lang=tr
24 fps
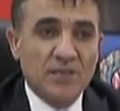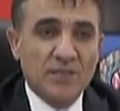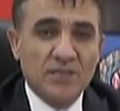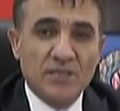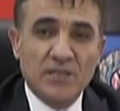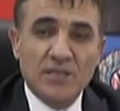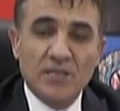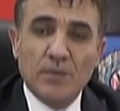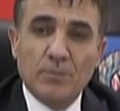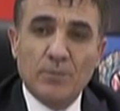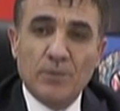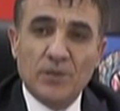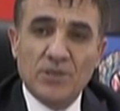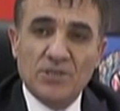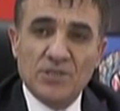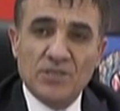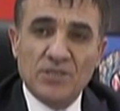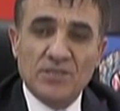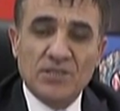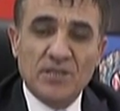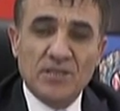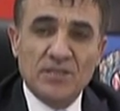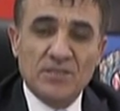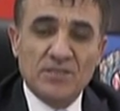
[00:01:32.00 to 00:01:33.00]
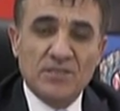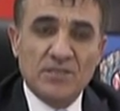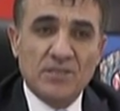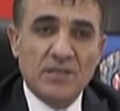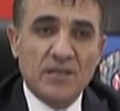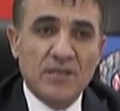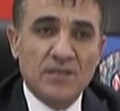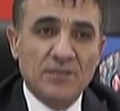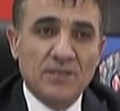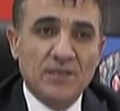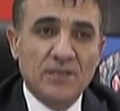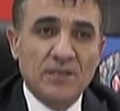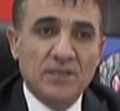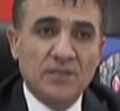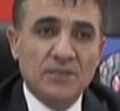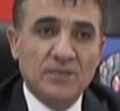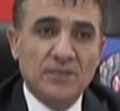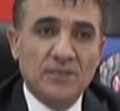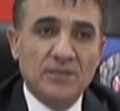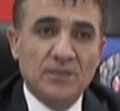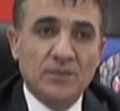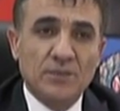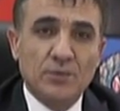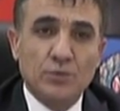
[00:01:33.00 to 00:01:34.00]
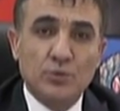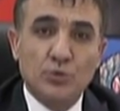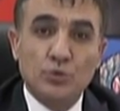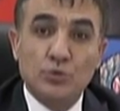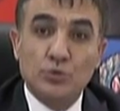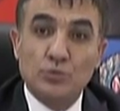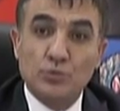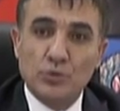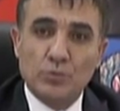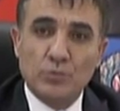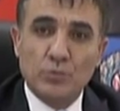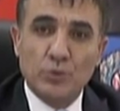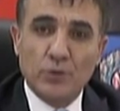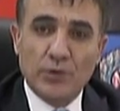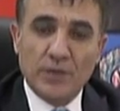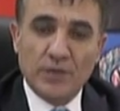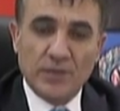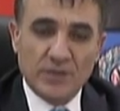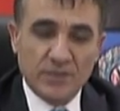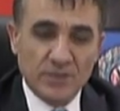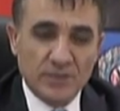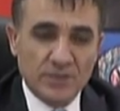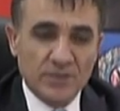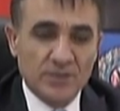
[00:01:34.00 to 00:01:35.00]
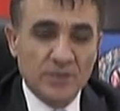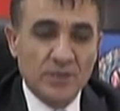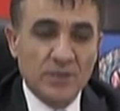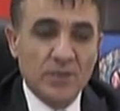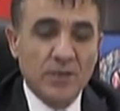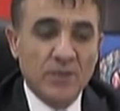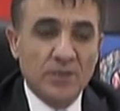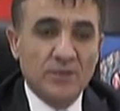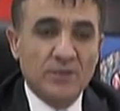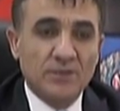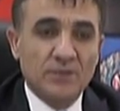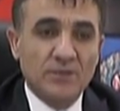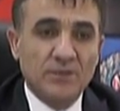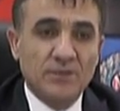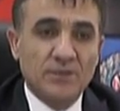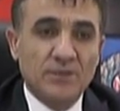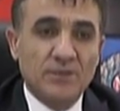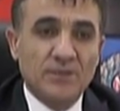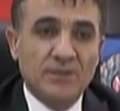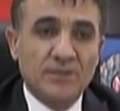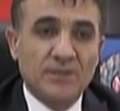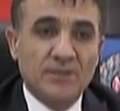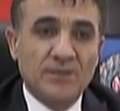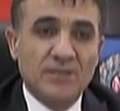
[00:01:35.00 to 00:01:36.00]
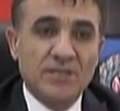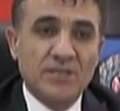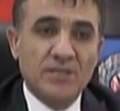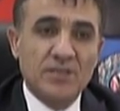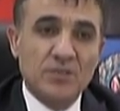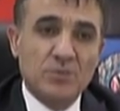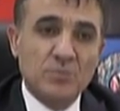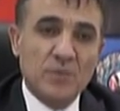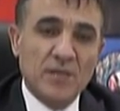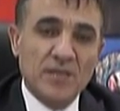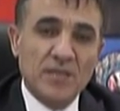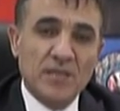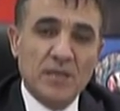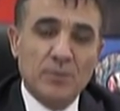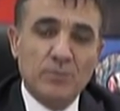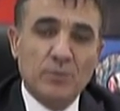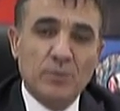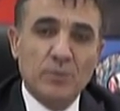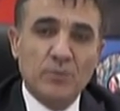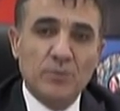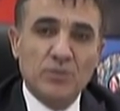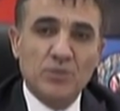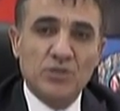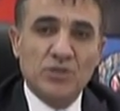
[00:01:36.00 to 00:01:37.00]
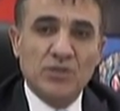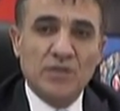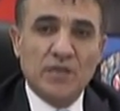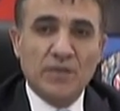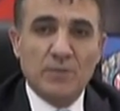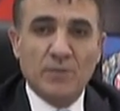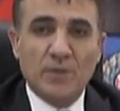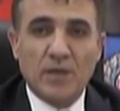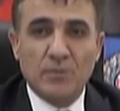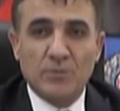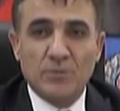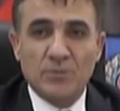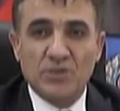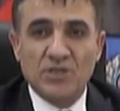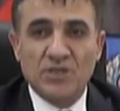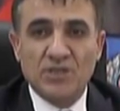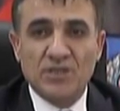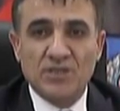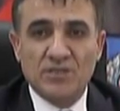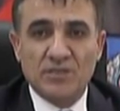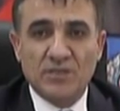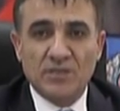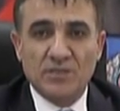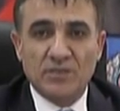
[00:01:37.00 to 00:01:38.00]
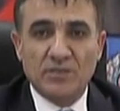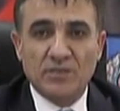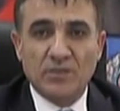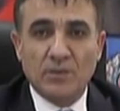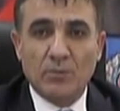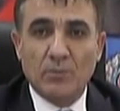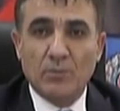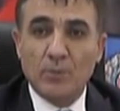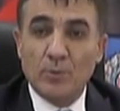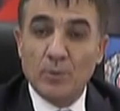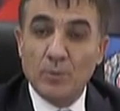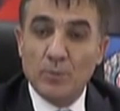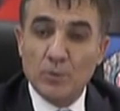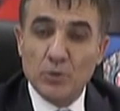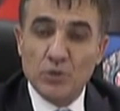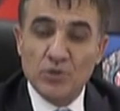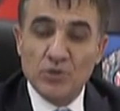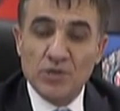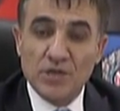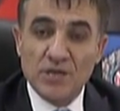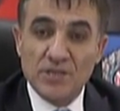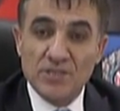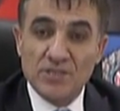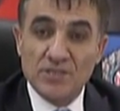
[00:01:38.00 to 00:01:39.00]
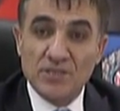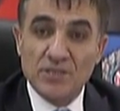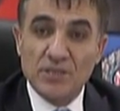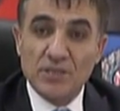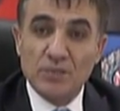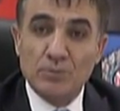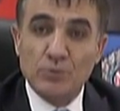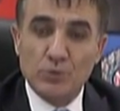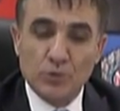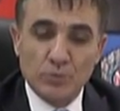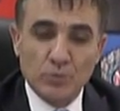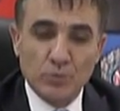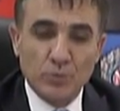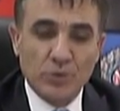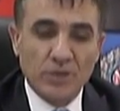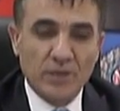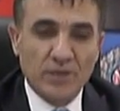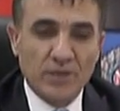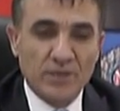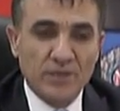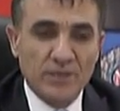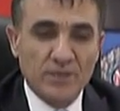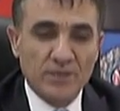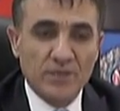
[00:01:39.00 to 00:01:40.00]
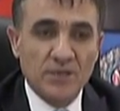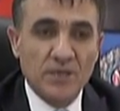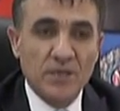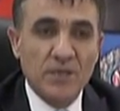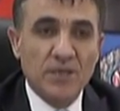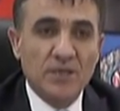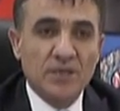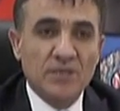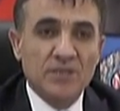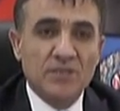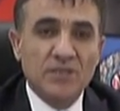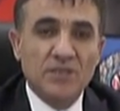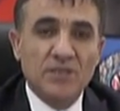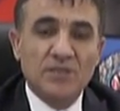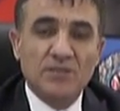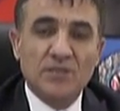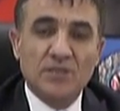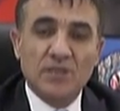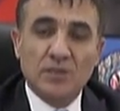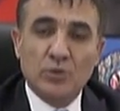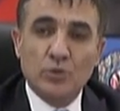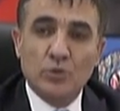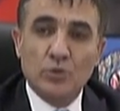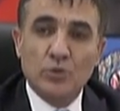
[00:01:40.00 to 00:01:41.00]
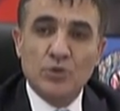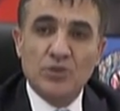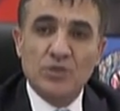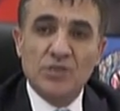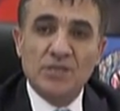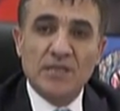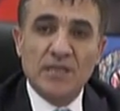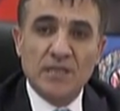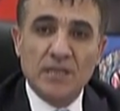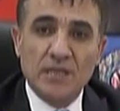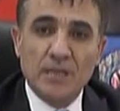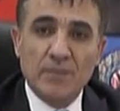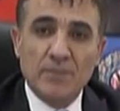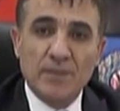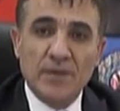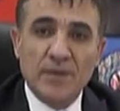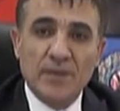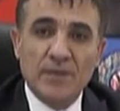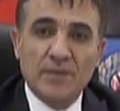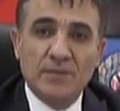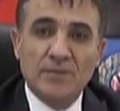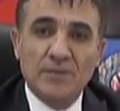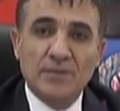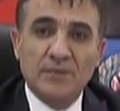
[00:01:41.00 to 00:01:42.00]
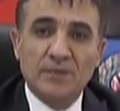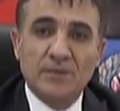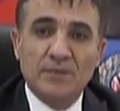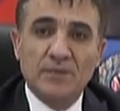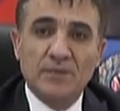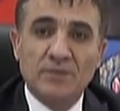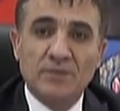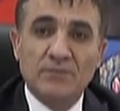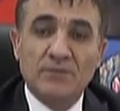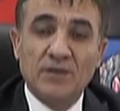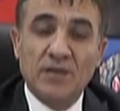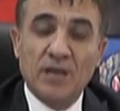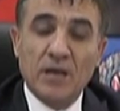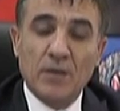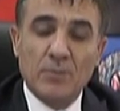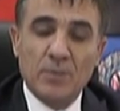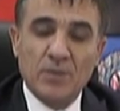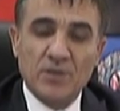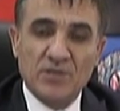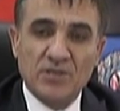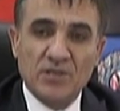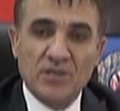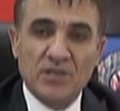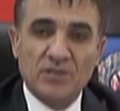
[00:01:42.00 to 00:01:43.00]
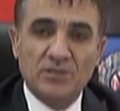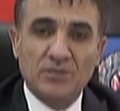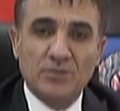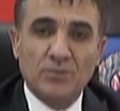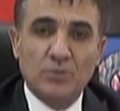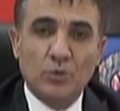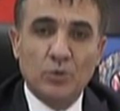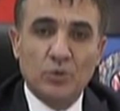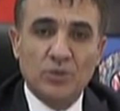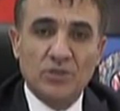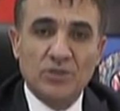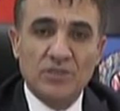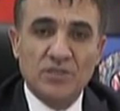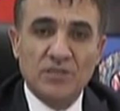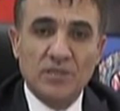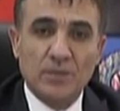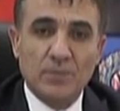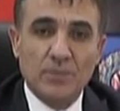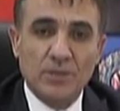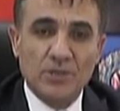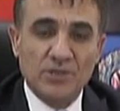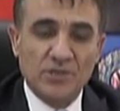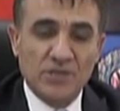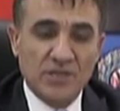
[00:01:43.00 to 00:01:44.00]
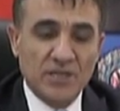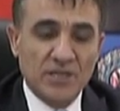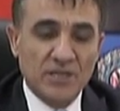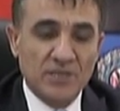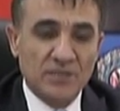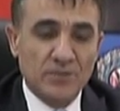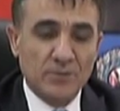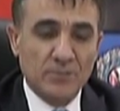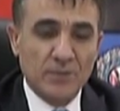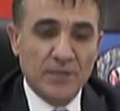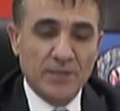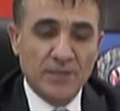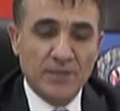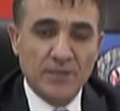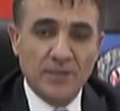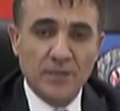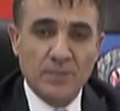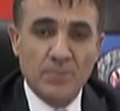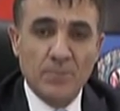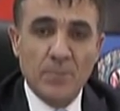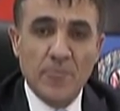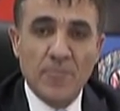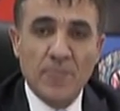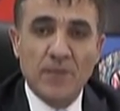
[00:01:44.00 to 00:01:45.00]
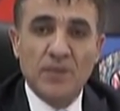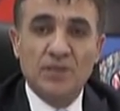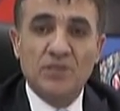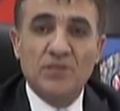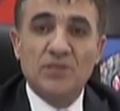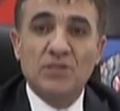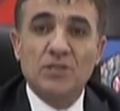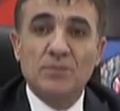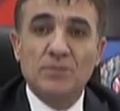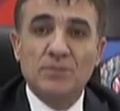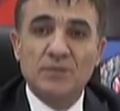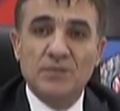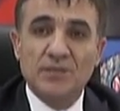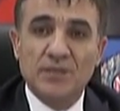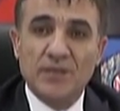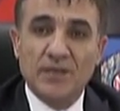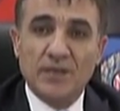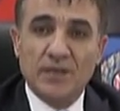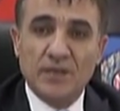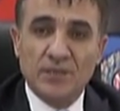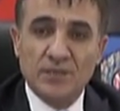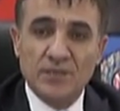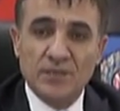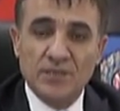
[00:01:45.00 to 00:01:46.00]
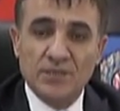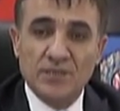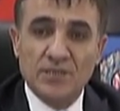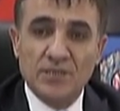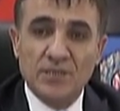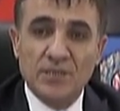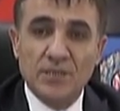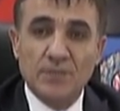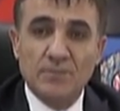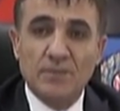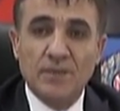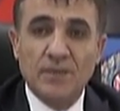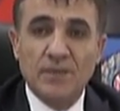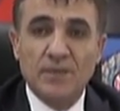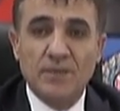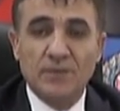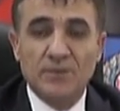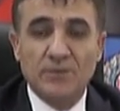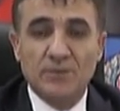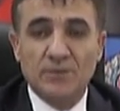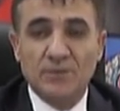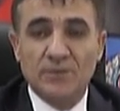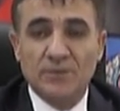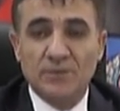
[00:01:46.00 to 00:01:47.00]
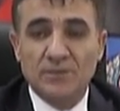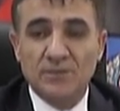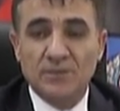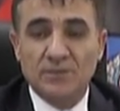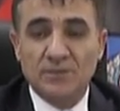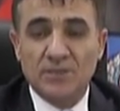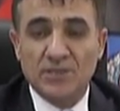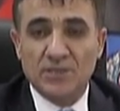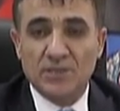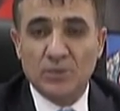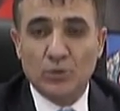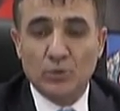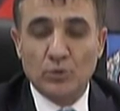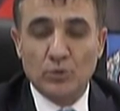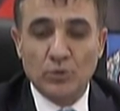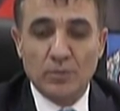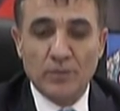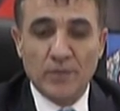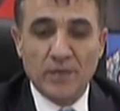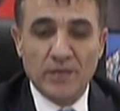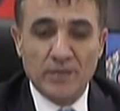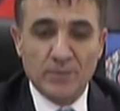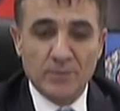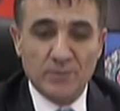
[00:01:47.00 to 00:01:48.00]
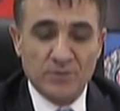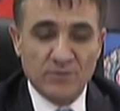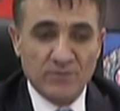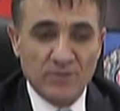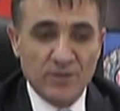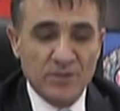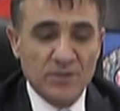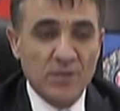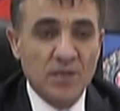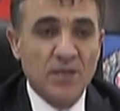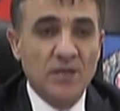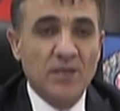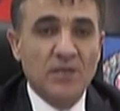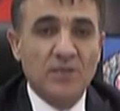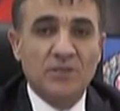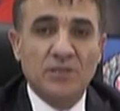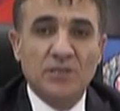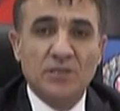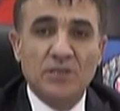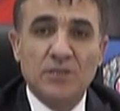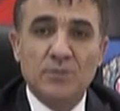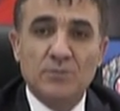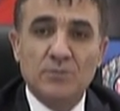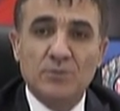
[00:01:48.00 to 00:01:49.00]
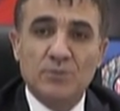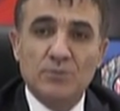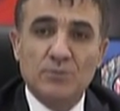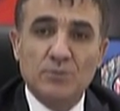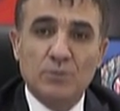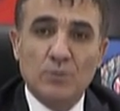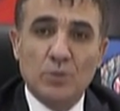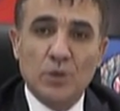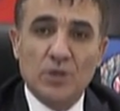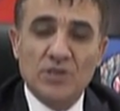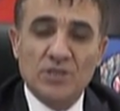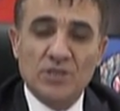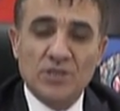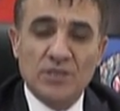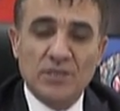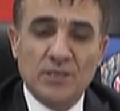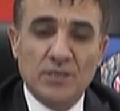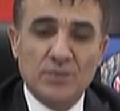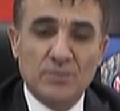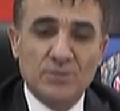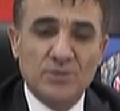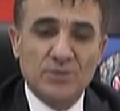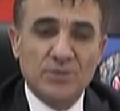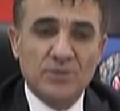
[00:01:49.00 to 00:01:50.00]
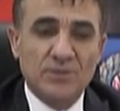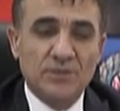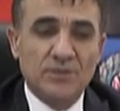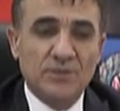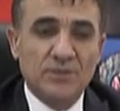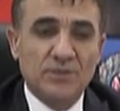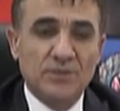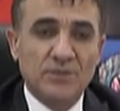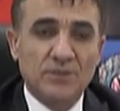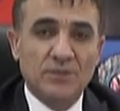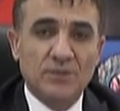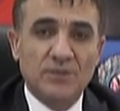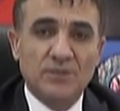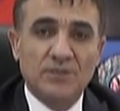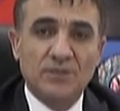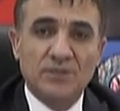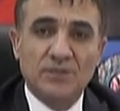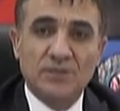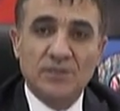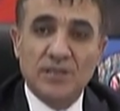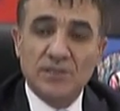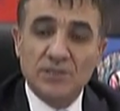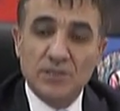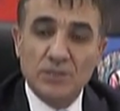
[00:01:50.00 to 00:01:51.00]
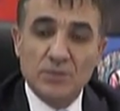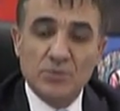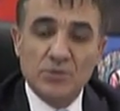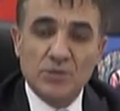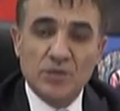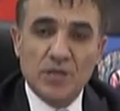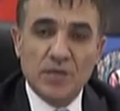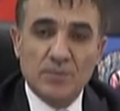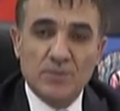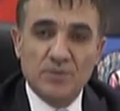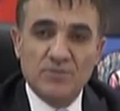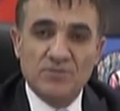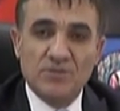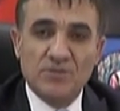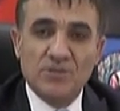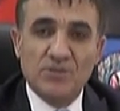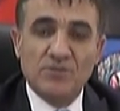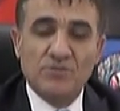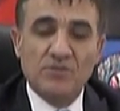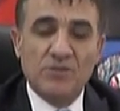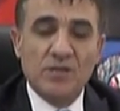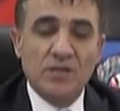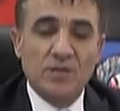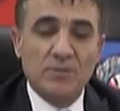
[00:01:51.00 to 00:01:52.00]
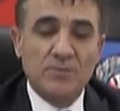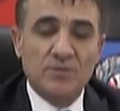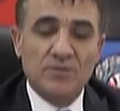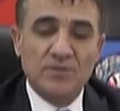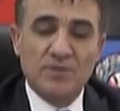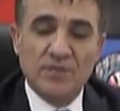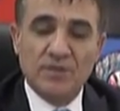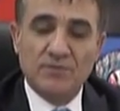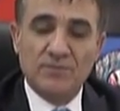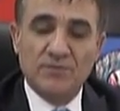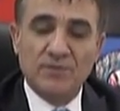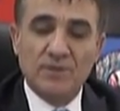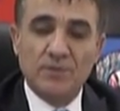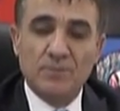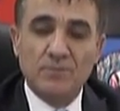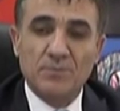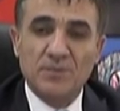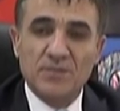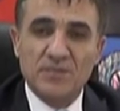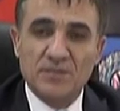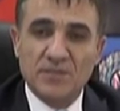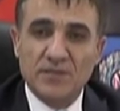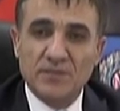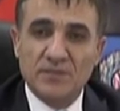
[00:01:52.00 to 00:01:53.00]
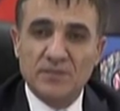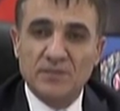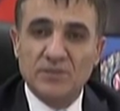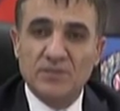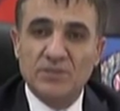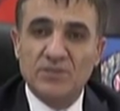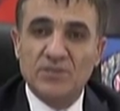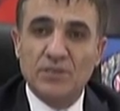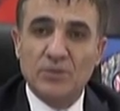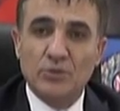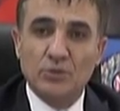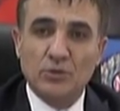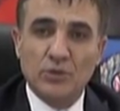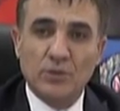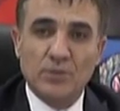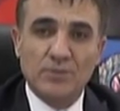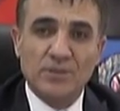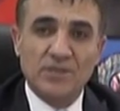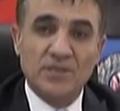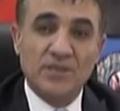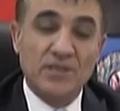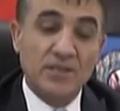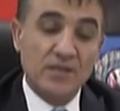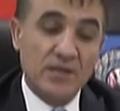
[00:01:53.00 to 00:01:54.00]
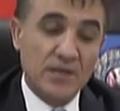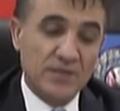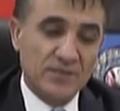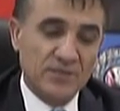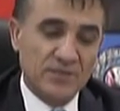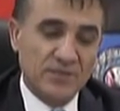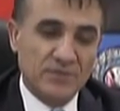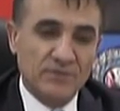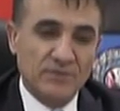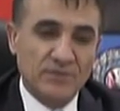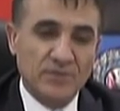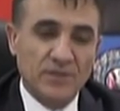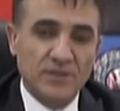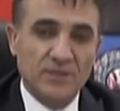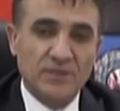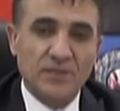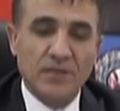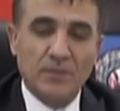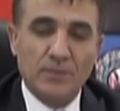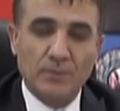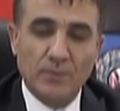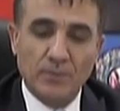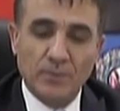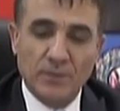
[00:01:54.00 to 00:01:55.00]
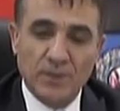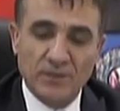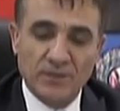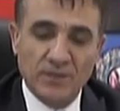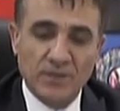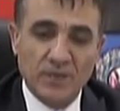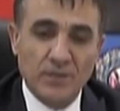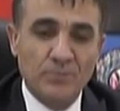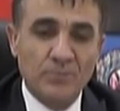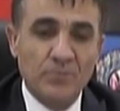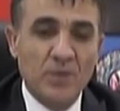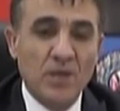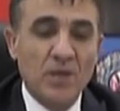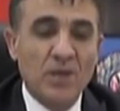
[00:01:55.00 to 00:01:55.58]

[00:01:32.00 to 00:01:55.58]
Yeni yapılacak tesislerde e, 3,5 milyona kadar, e, kısmen yapılmış, yarım kalmış tesislerin tamamlama projelerinde 2,5 milyona kadar, yine teknoloji yenileme e, ve kapasite artırma noktasında yapılacak yatırımlara da 2 bin liraya kadar hibe e, destek ödemelerimiz var. Dediğimiz gibi müracaatlarımız yatırımcılarımız ve çiftçilerimiz tarafından bizzat internet odamda kendileri tarafından yapılmakta.